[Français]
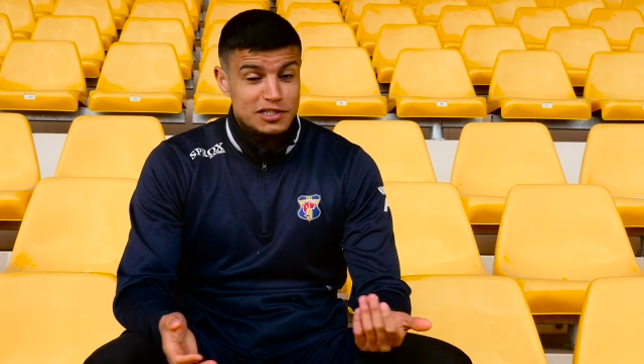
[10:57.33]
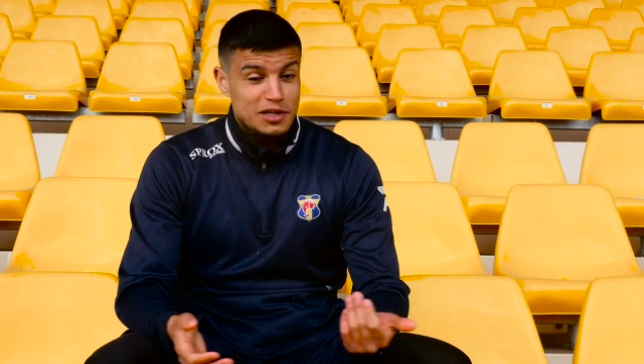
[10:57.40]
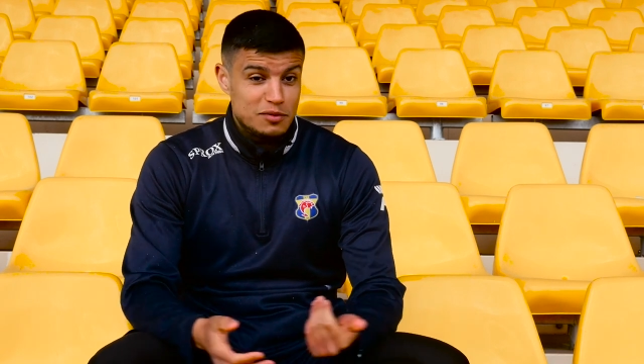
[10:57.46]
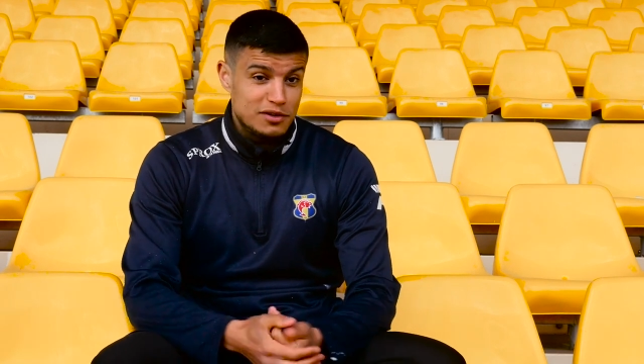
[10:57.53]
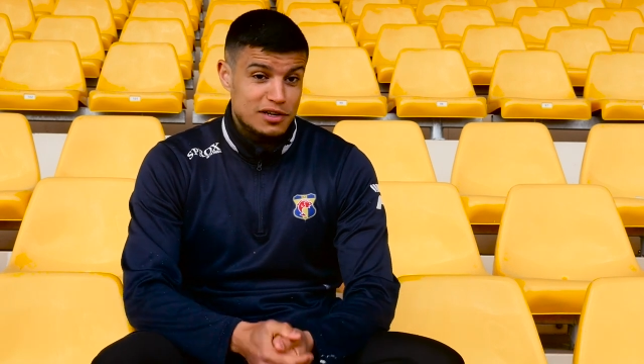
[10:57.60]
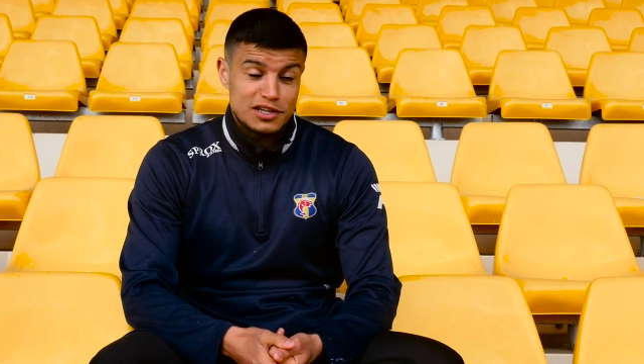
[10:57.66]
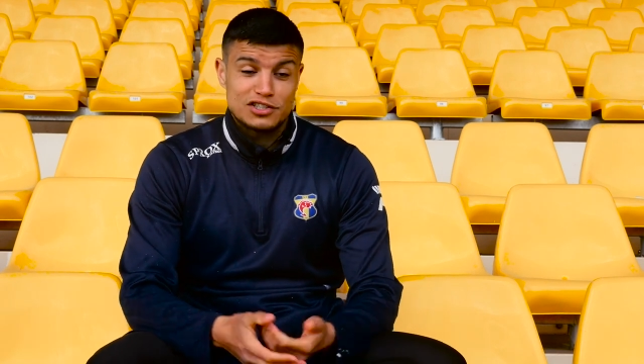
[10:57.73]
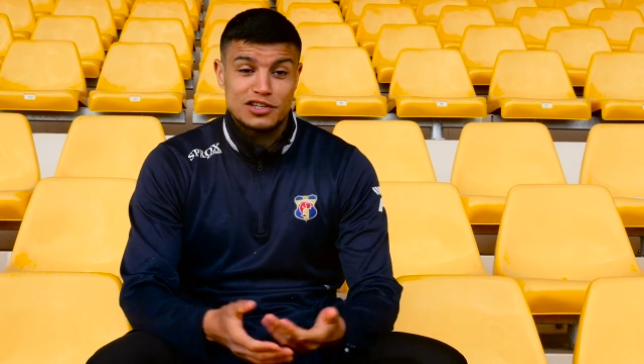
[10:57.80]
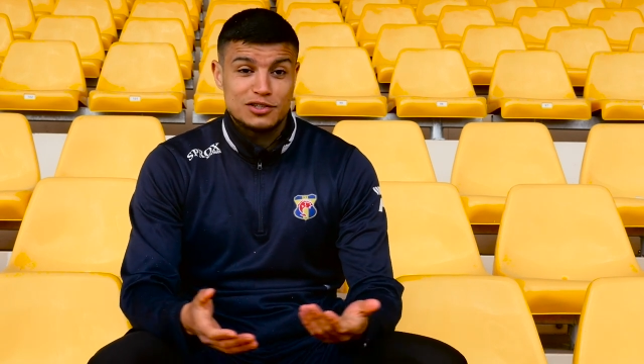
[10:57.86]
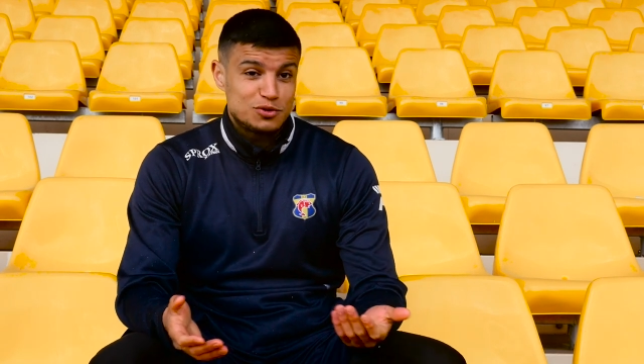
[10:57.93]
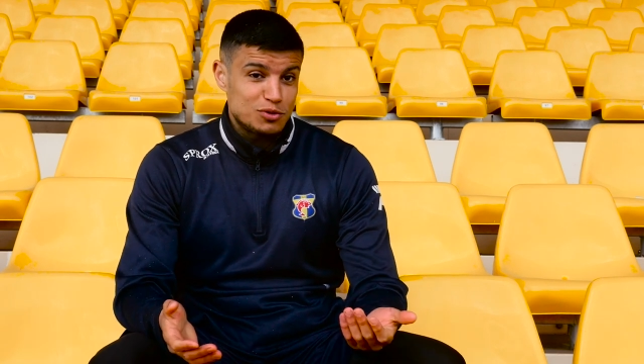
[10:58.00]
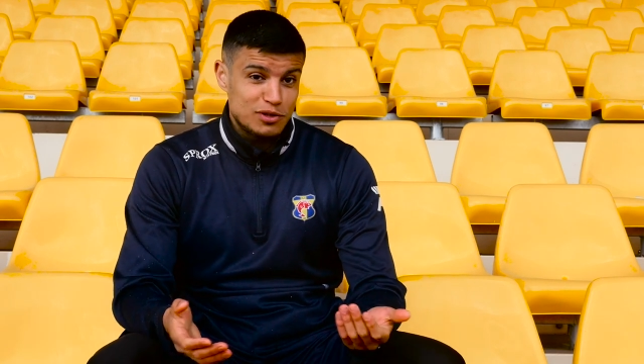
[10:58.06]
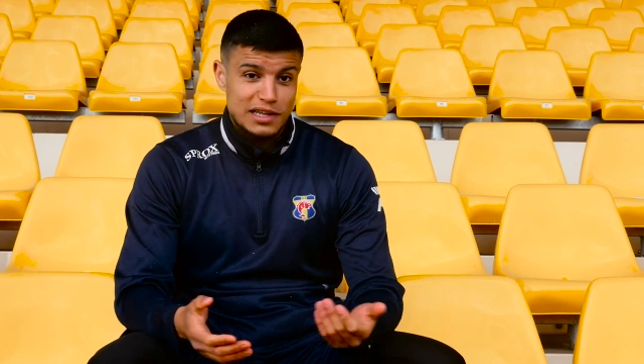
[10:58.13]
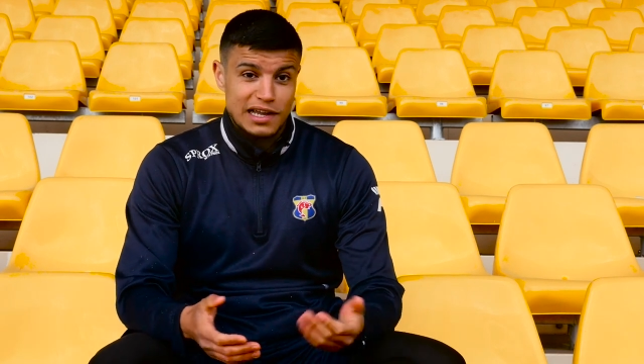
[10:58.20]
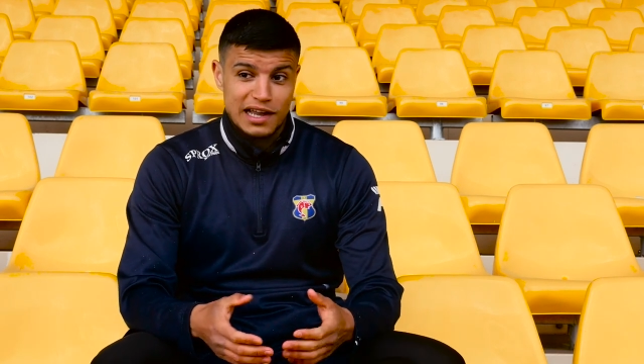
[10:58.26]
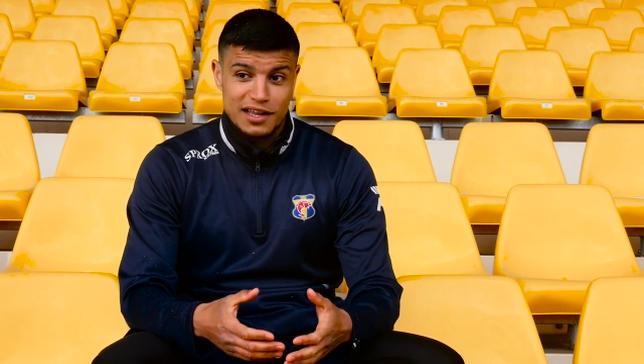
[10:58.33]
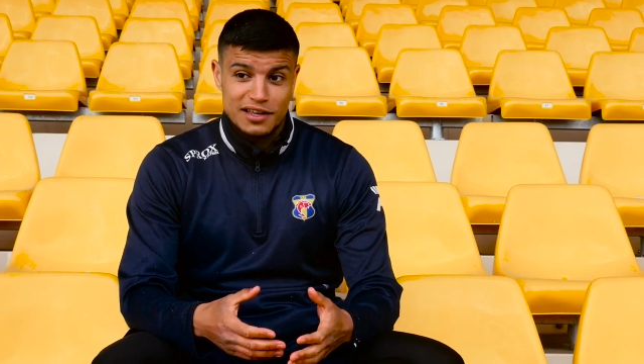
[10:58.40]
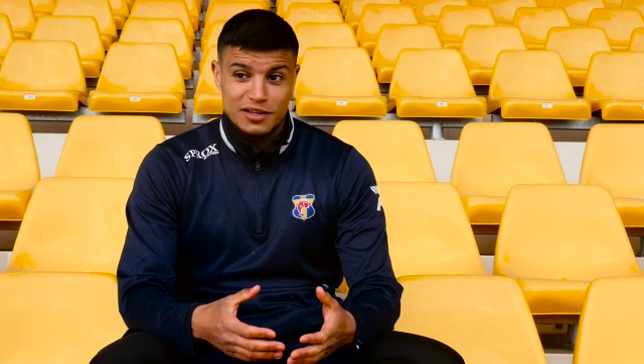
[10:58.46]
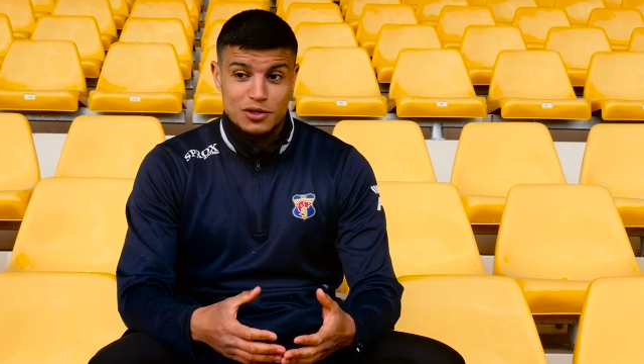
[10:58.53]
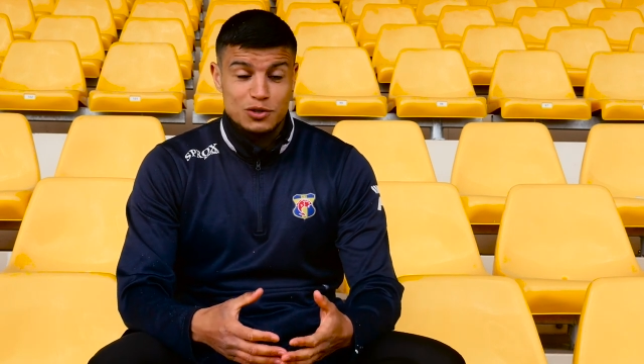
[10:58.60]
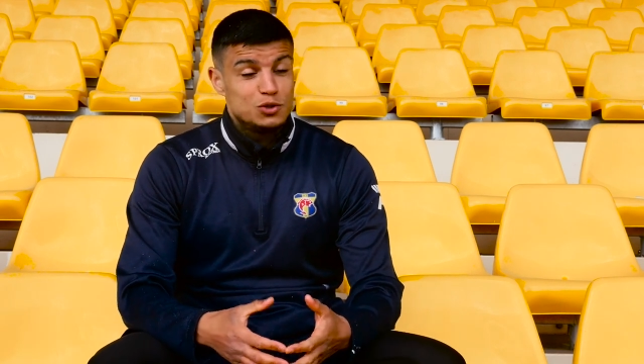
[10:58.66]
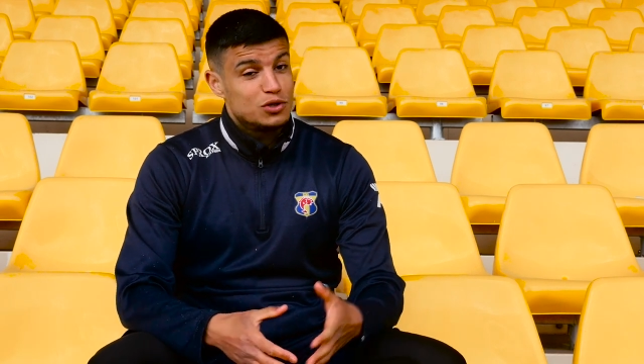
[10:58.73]
Je quand je rentre sur le terrain,
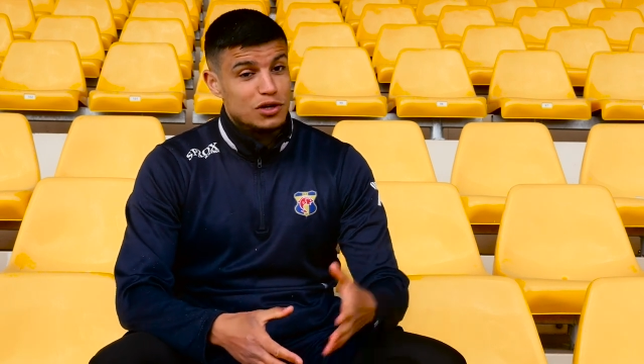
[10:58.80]
je